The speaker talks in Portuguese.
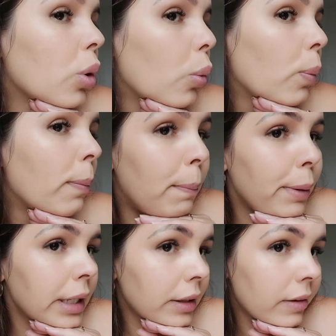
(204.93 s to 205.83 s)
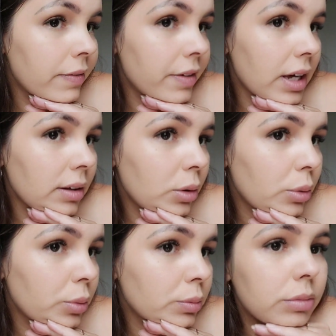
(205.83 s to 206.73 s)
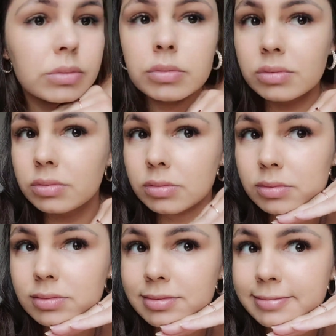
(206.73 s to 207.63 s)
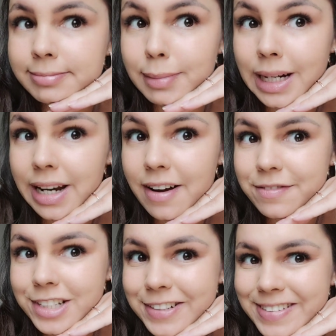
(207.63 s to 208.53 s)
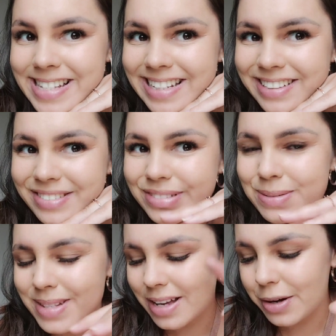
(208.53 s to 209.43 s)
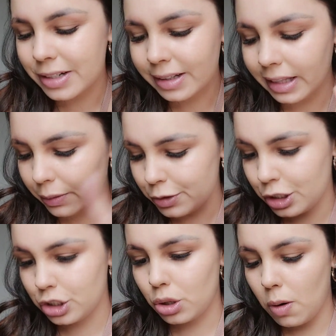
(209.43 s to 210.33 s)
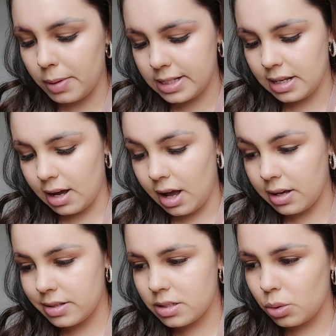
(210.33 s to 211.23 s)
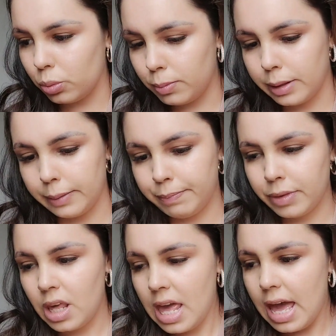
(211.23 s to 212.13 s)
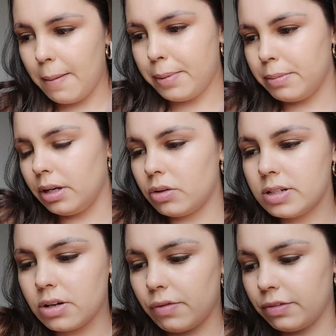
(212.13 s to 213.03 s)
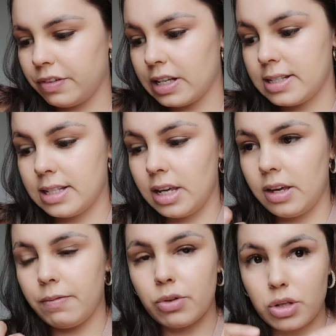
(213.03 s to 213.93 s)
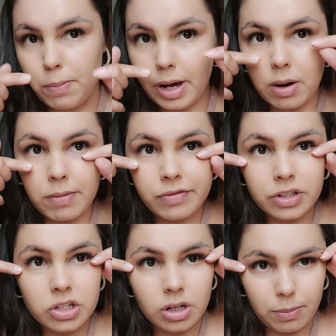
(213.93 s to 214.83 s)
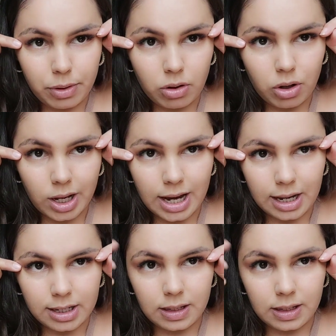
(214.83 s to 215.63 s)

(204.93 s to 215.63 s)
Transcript: Tom perfeito. Maravilhosa. Vamos agora, então, gente, começar a sombra. É a primeira coisa que eu vou fazer, vou só pegar uma fitinha pra colocar